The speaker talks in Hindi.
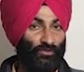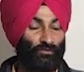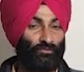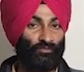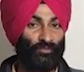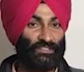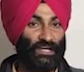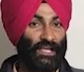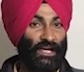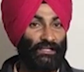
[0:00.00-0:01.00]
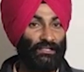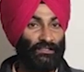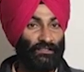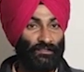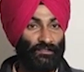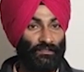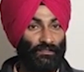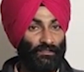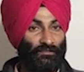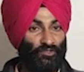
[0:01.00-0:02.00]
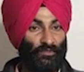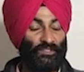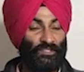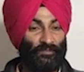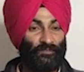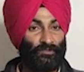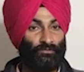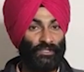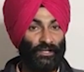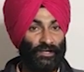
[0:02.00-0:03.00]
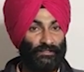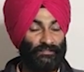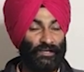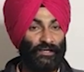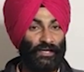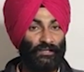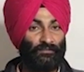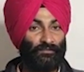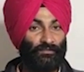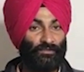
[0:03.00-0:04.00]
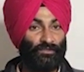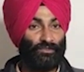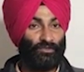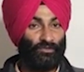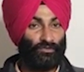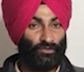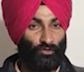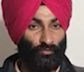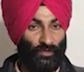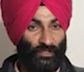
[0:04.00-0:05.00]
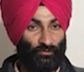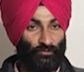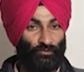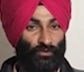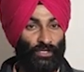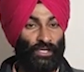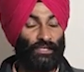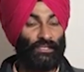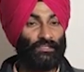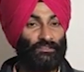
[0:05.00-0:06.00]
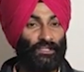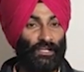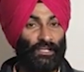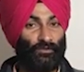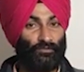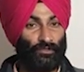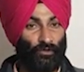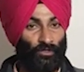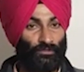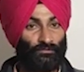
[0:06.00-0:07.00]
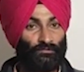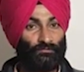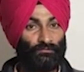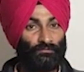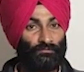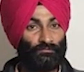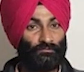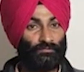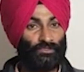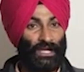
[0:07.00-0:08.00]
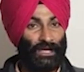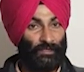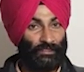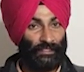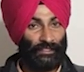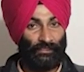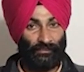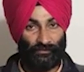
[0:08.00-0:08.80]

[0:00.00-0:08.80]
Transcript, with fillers: ने हुड़दुंग मचाया जिसमें दीप सिद्धू लखा सिधाना सुखप्रीत उद्धव के इस तरह के कुछ लोग शामिल थे